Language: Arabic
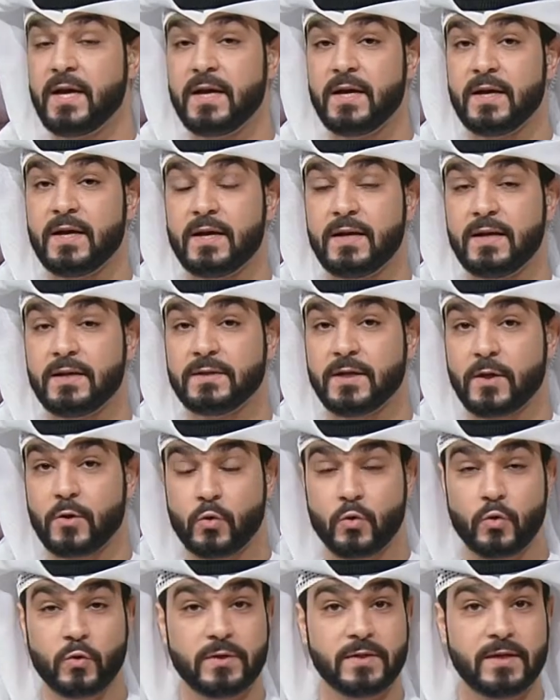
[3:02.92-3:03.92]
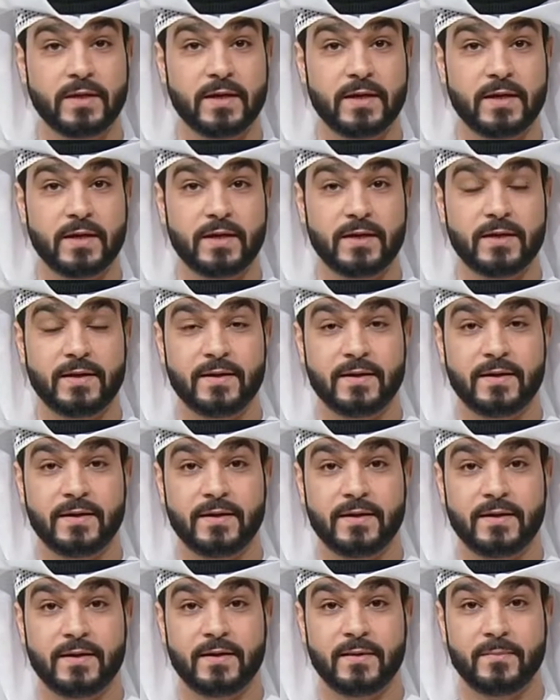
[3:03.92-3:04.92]
آه، آه، تكون
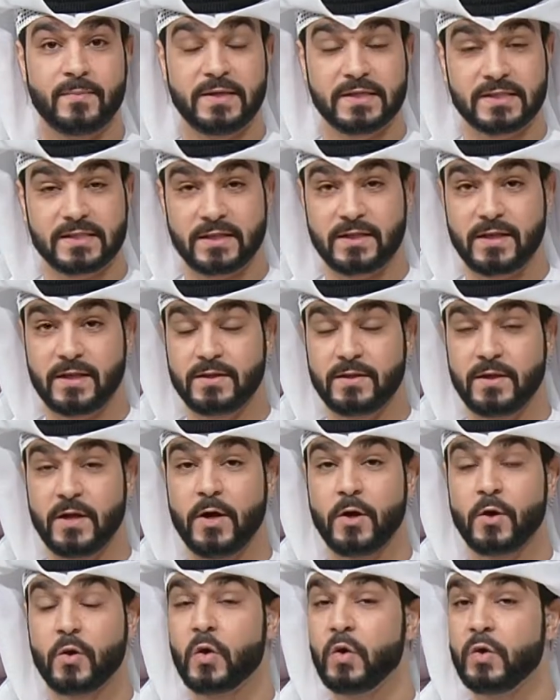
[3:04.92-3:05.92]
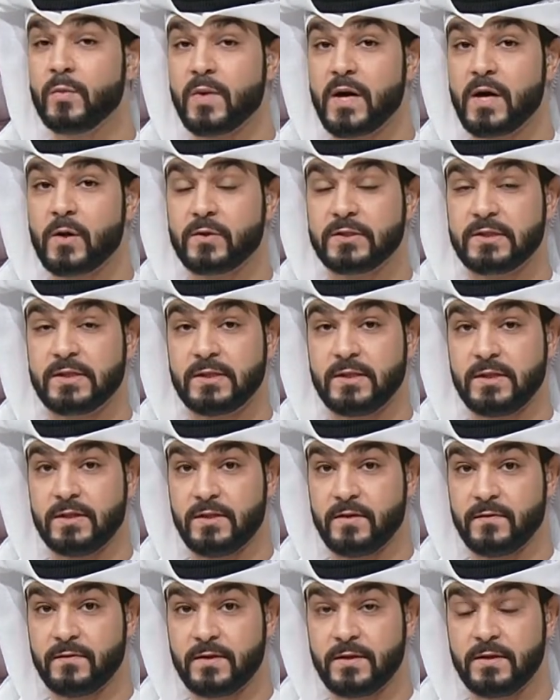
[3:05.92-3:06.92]
بصدد كل ما هو
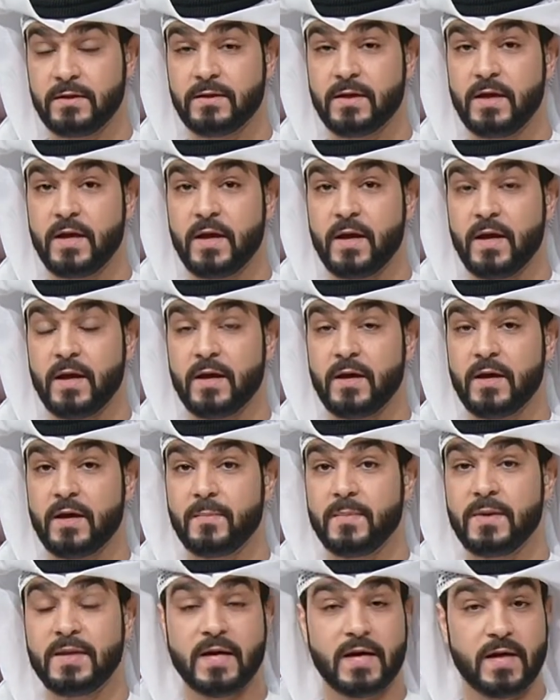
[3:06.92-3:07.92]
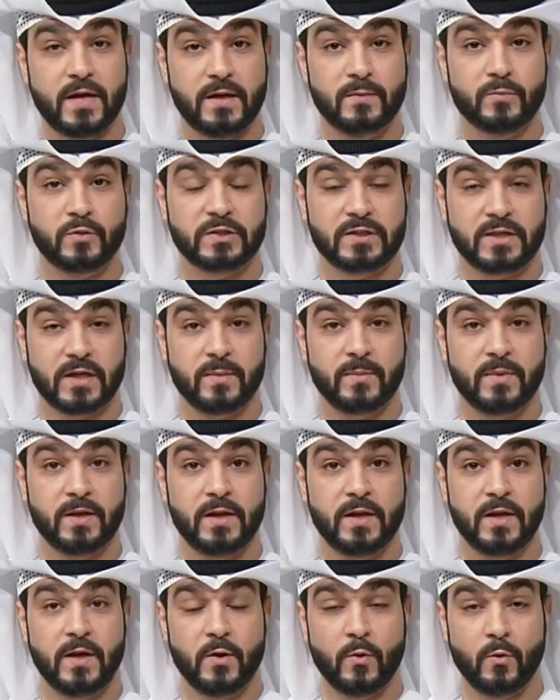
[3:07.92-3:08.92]
جديد يفيد بناء
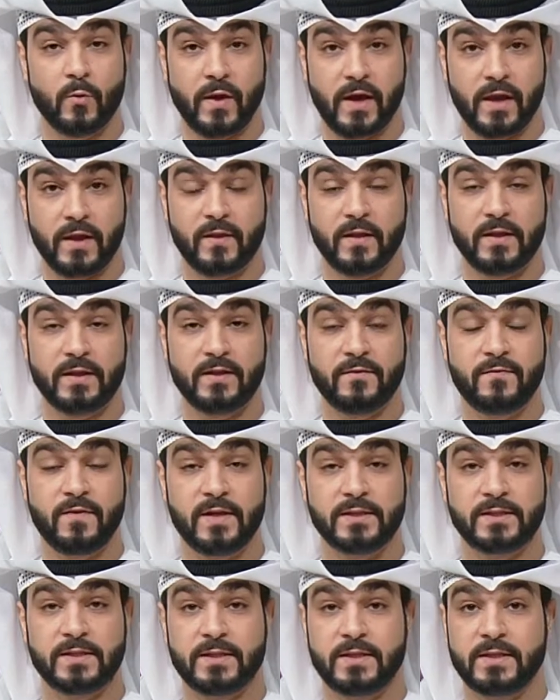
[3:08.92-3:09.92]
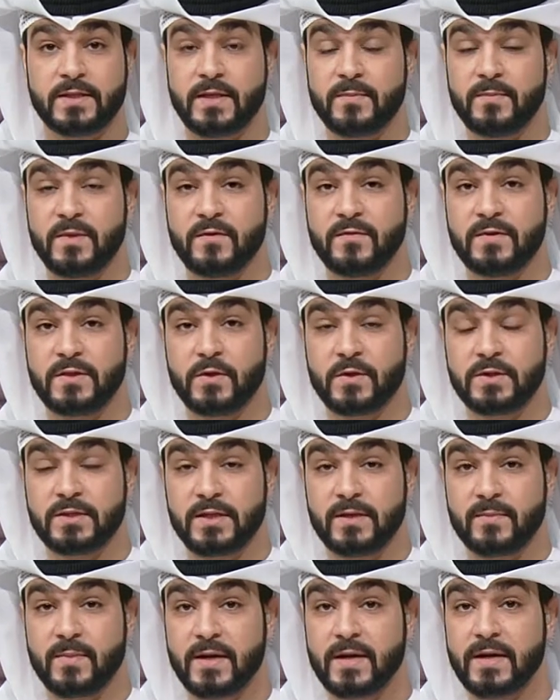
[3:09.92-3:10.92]
المستقبل وأيضا دفع عجلة التنمية في دولة
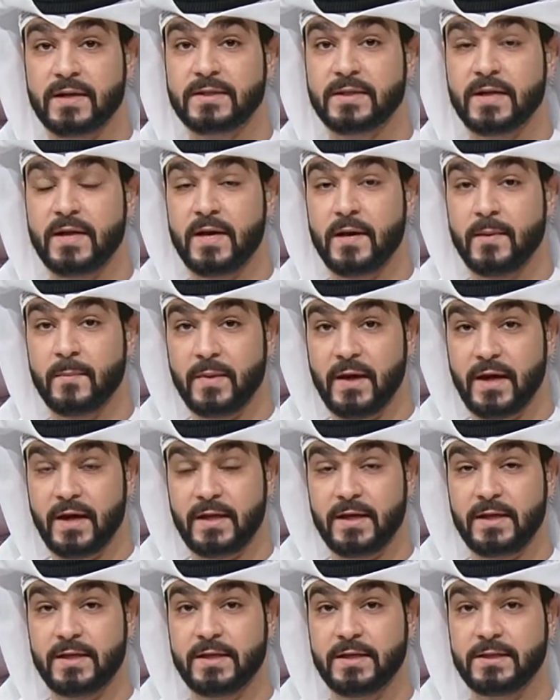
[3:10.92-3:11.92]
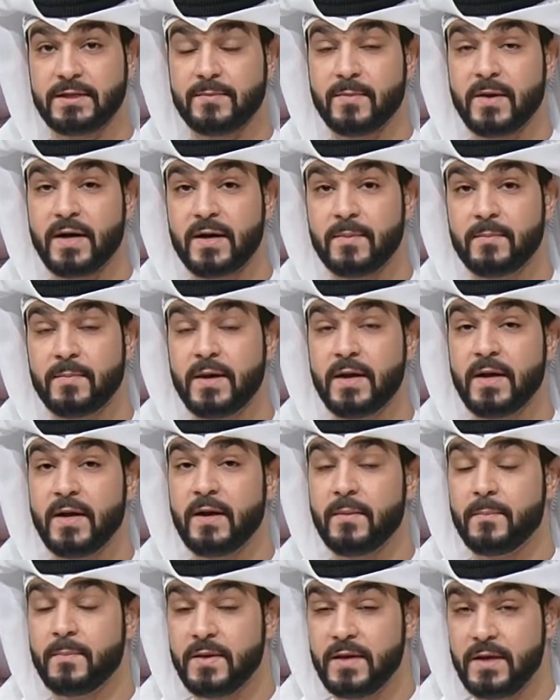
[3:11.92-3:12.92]
الإمارات من خلال الاهتمام
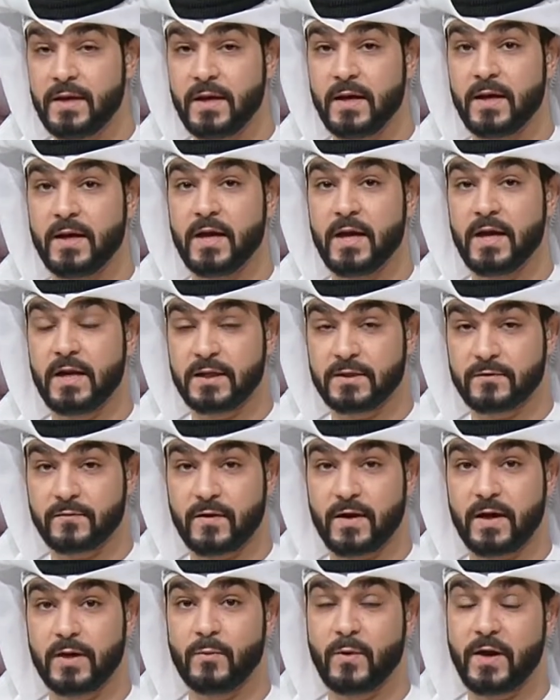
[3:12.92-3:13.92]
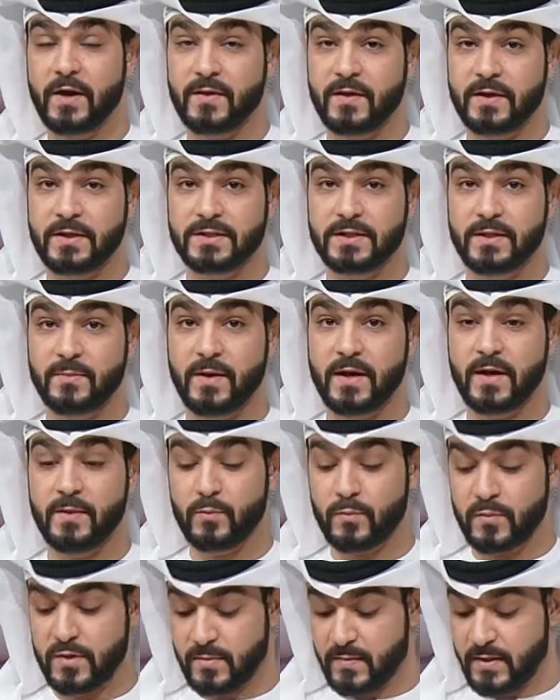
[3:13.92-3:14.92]
بالاطفال وايضا
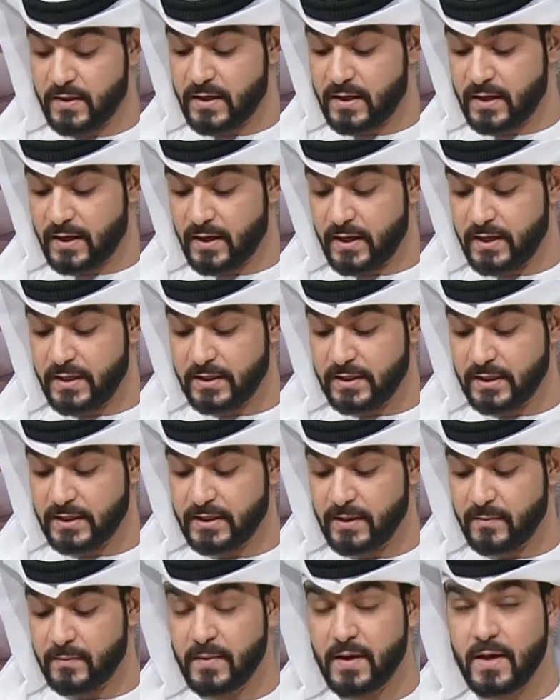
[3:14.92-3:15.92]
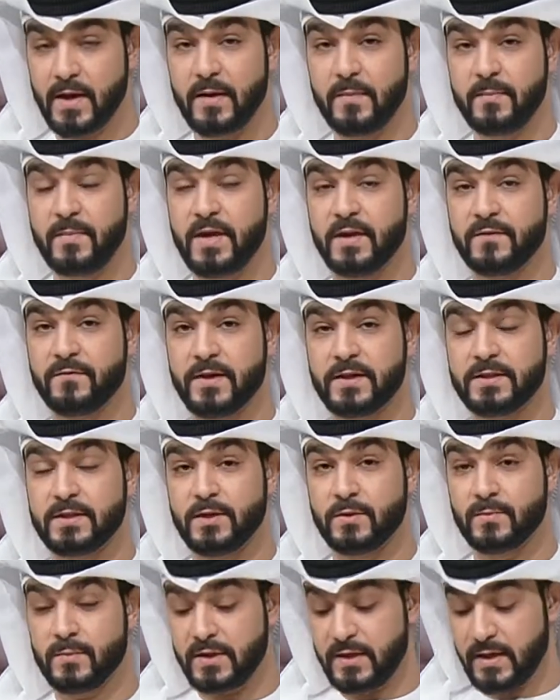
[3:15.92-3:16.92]
الشباب مثل ما ذكرنا هي تهتم بالفئات
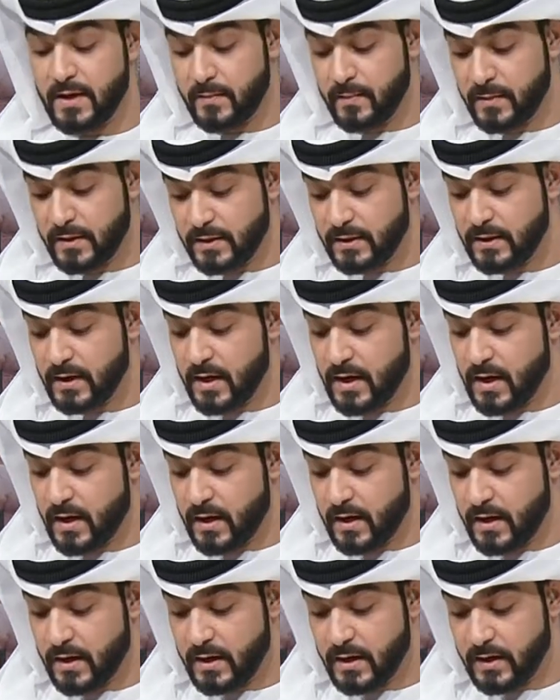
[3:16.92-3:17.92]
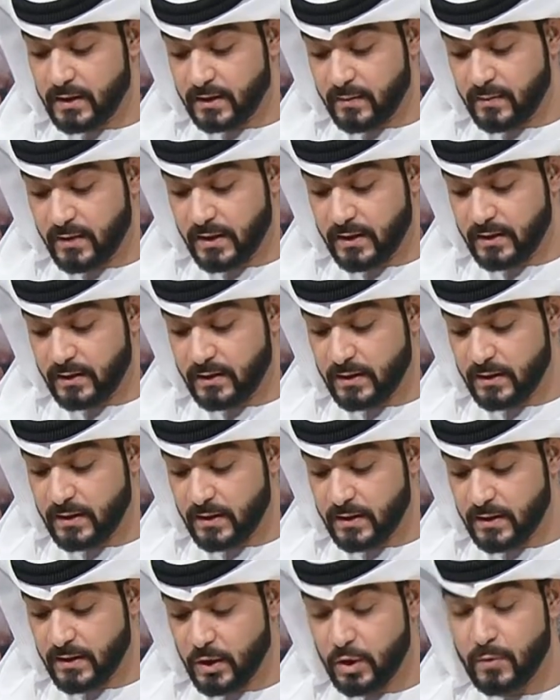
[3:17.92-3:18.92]
العمريه من آه، طبعا
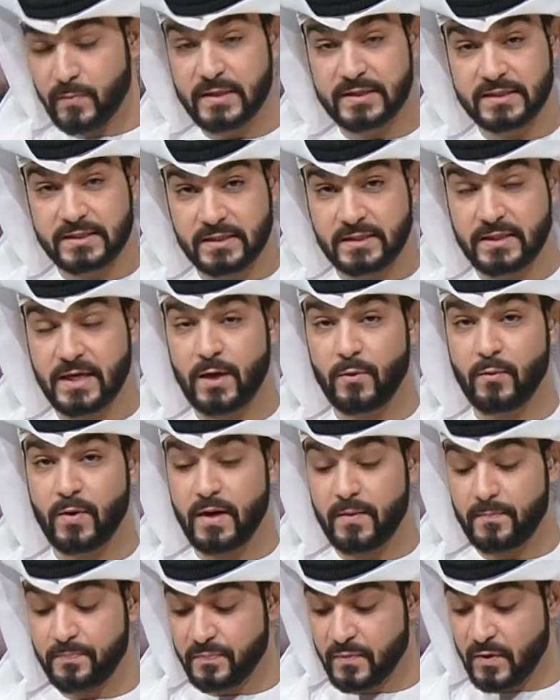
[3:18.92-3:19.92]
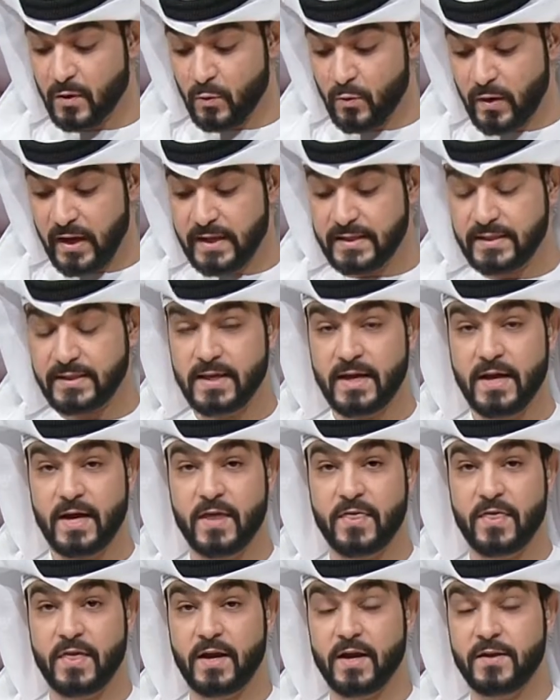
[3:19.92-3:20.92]
آه، عمر ست اعوام وحتى
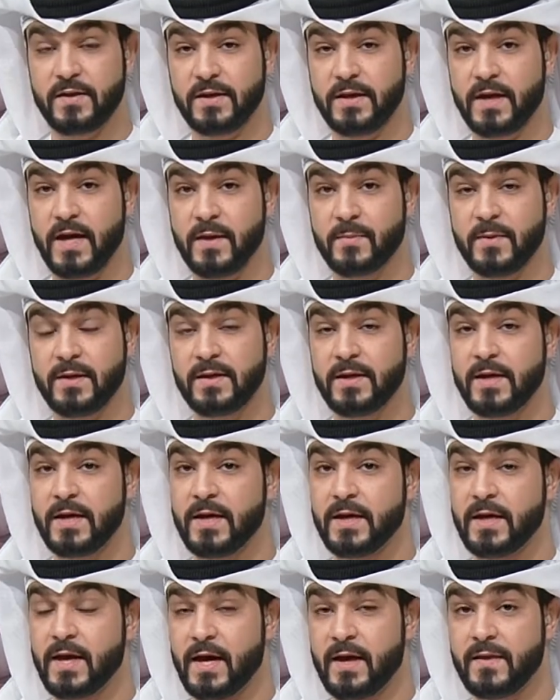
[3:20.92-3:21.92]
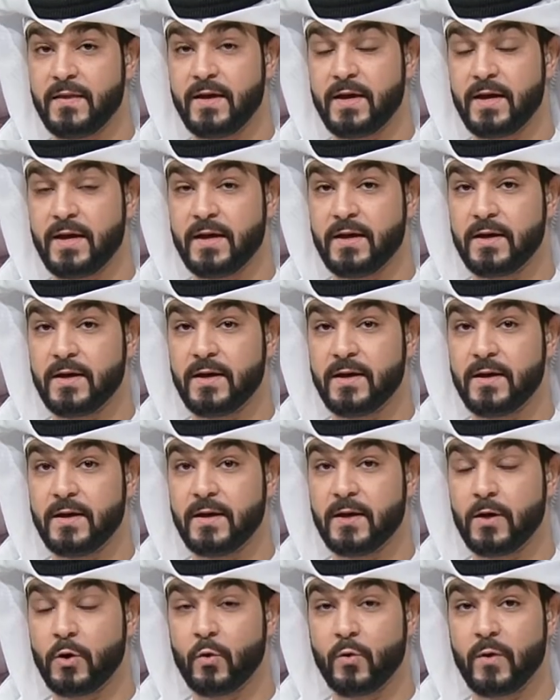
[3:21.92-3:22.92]
الثلاثين عاما هذا
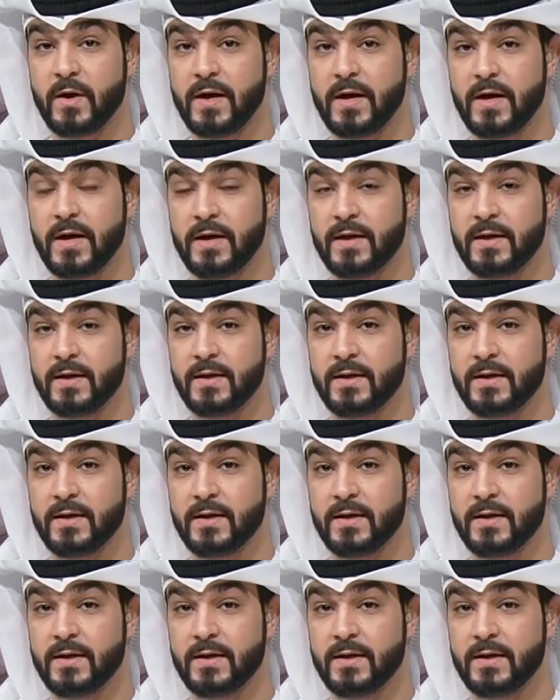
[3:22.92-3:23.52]
آه، هو